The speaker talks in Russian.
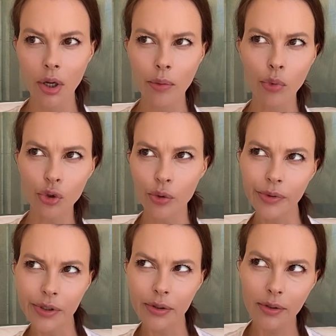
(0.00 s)
Может
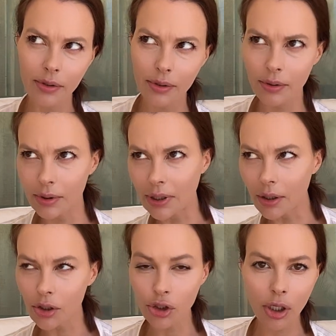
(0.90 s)
быть, я
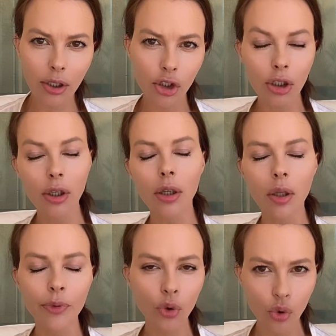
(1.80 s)
должна как-то
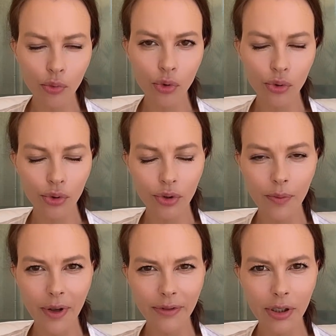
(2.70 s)
по-другому
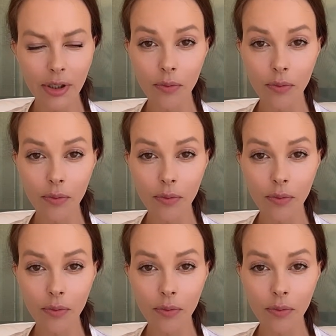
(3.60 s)
себя вести,